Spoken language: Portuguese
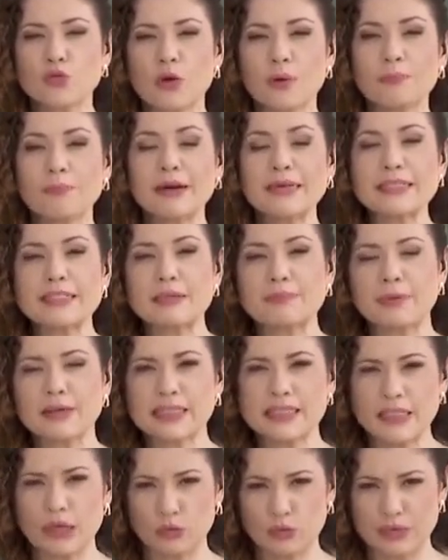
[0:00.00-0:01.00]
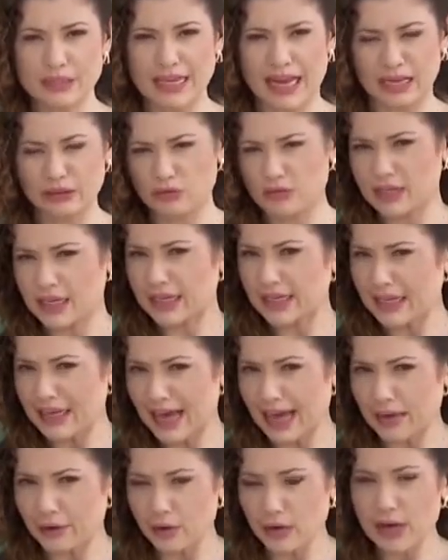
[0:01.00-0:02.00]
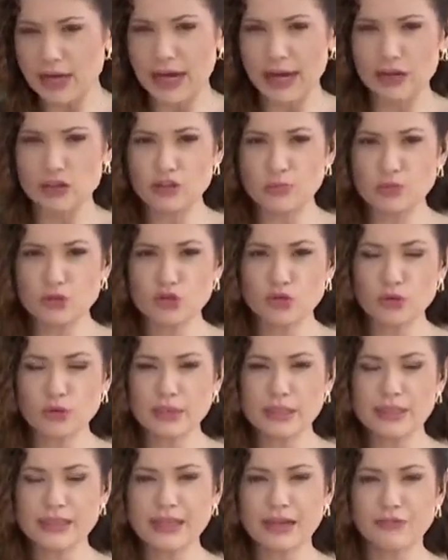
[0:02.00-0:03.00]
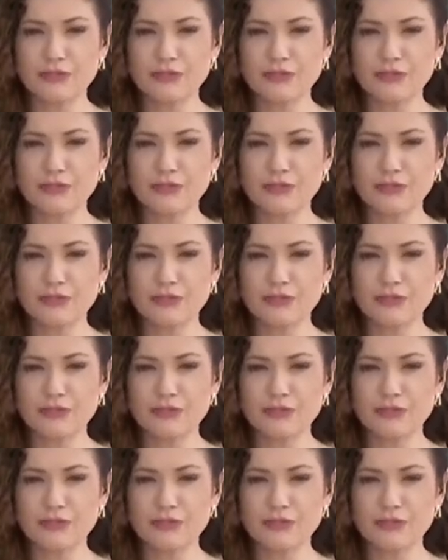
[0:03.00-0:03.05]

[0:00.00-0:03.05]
a sua participação nos atos. Ele, claro, admitiu que